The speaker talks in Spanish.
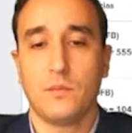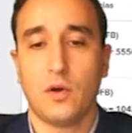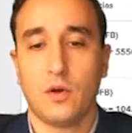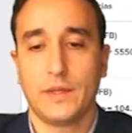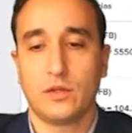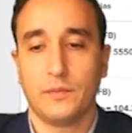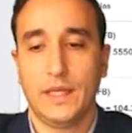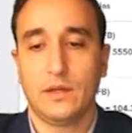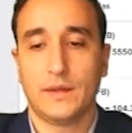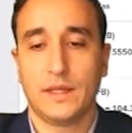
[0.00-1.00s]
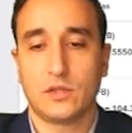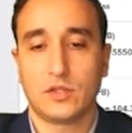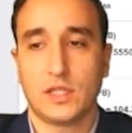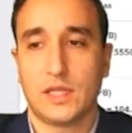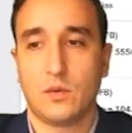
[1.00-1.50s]
pongo
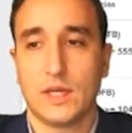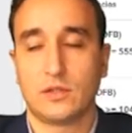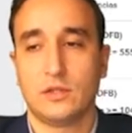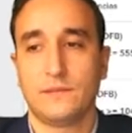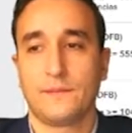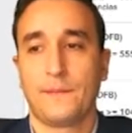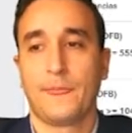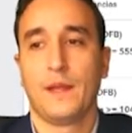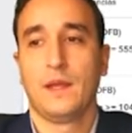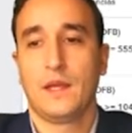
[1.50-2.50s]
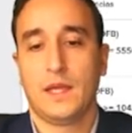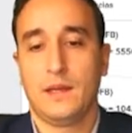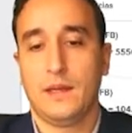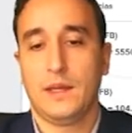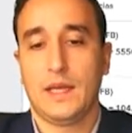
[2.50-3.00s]
21.984
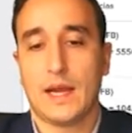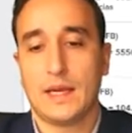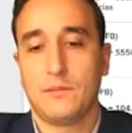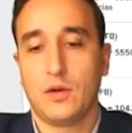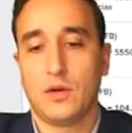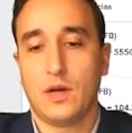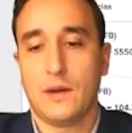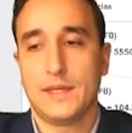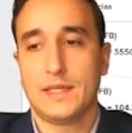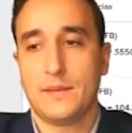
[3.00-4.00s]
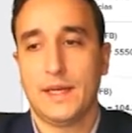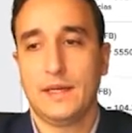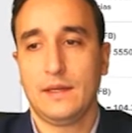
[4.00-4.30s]
y, aquí pongo avísame